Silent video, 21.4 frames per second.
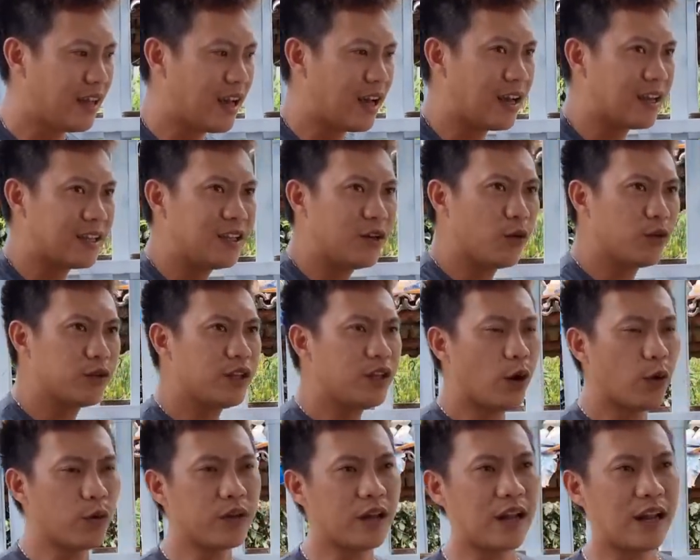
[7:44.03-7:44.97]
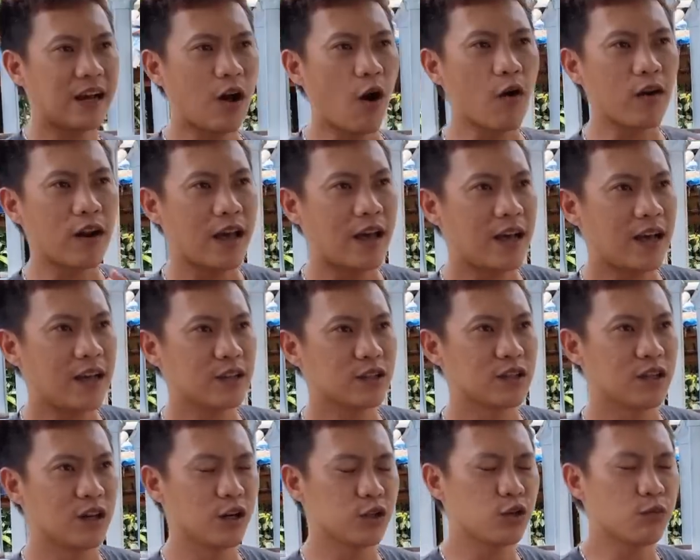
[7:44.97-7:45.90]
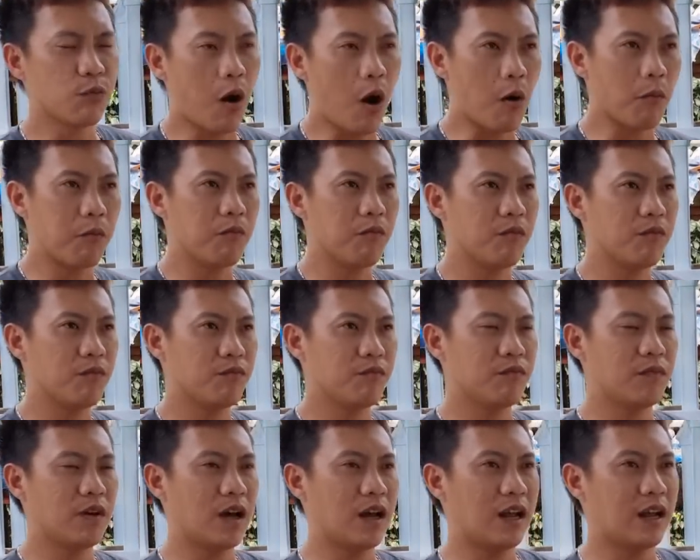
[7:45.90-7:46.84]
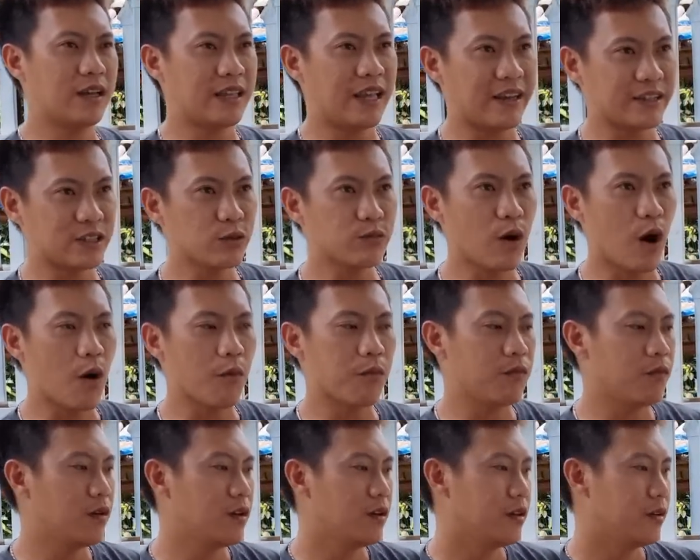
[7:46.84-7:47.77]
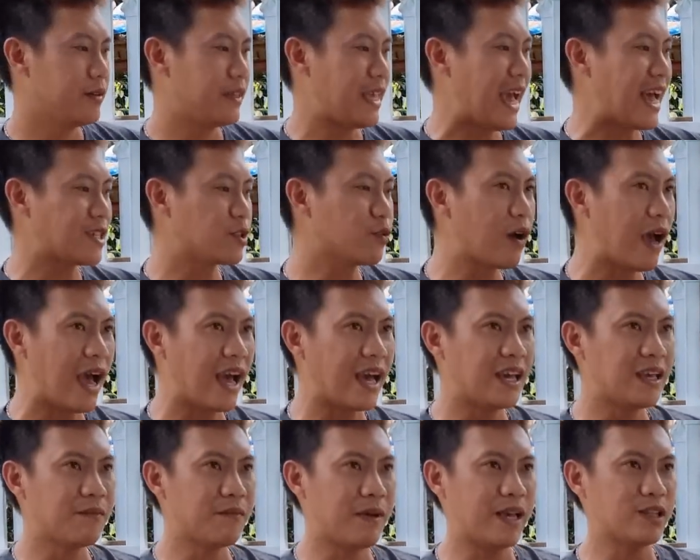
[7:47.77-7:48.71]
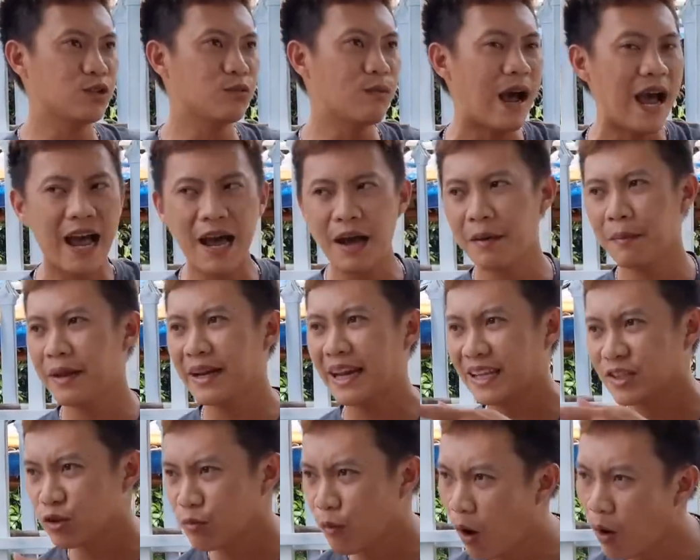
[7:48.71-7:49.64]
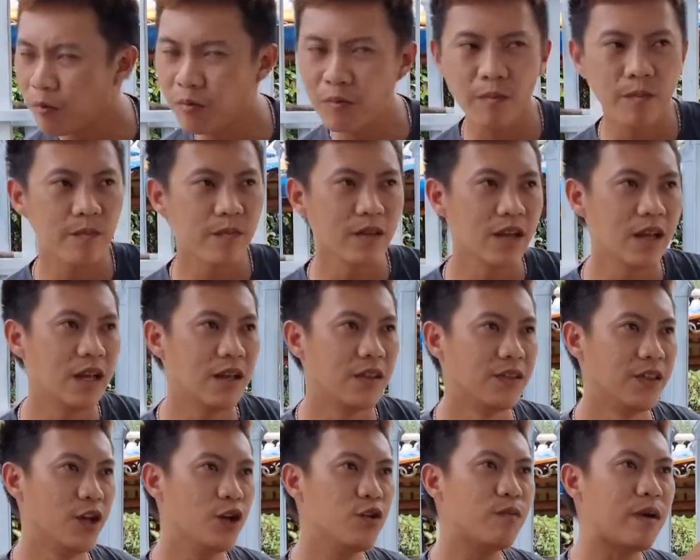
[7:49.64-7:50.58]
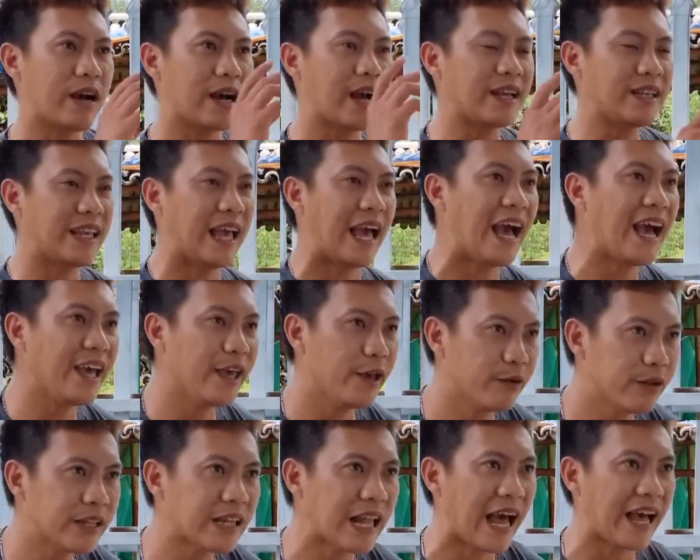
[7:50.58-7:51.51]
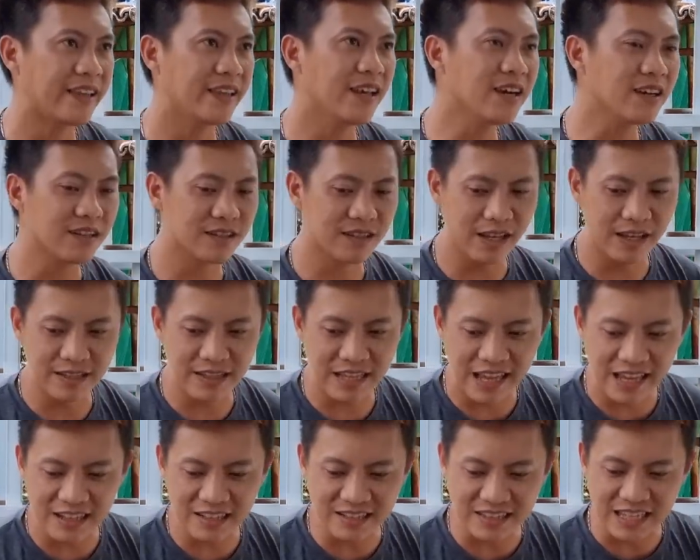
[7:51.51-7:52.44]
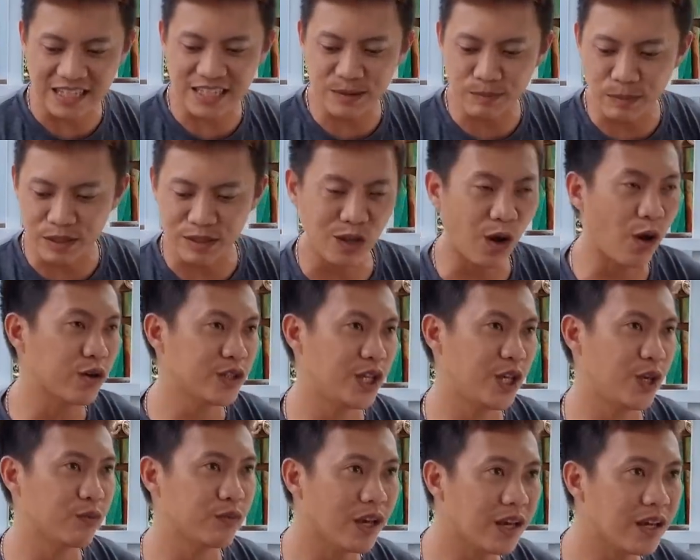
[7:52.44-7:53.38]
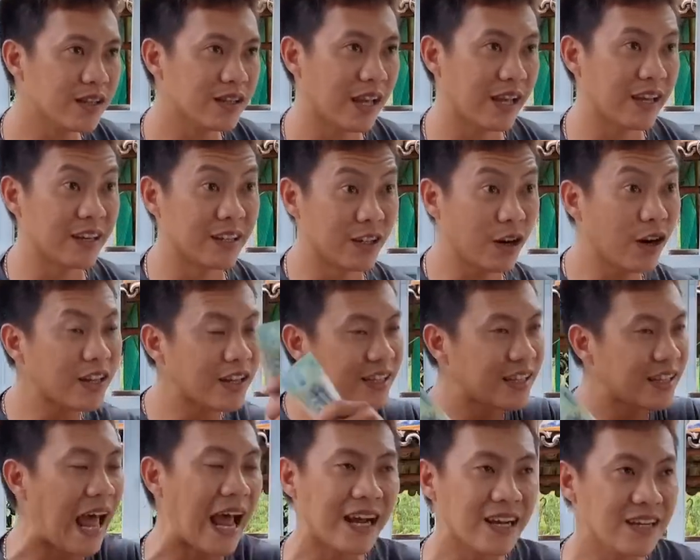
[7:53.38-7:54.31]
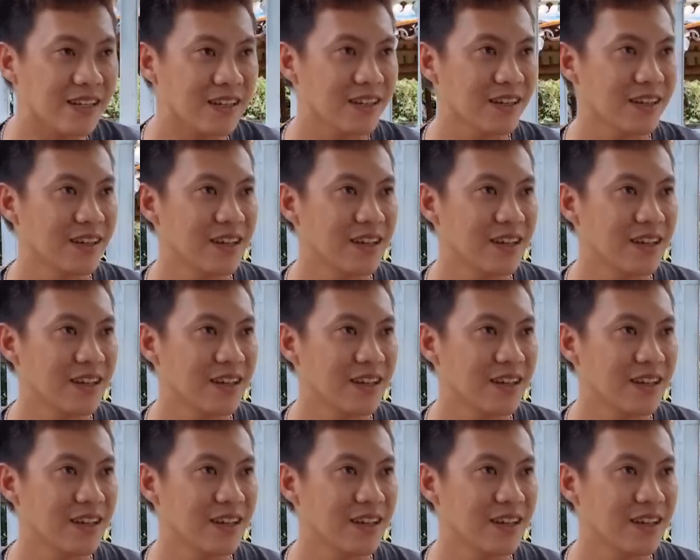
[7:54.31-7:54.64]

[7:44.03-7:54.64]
à, ví dụ ví dụ như là con là người số 1 à, nhà số 1 ừ. cha số 2 mẹ số 3 bé anh số 4 nếu mà khán giả yêu thích ai nhất thì thế người ta sẽ bình chọn nhiều nhất thì người đó thắng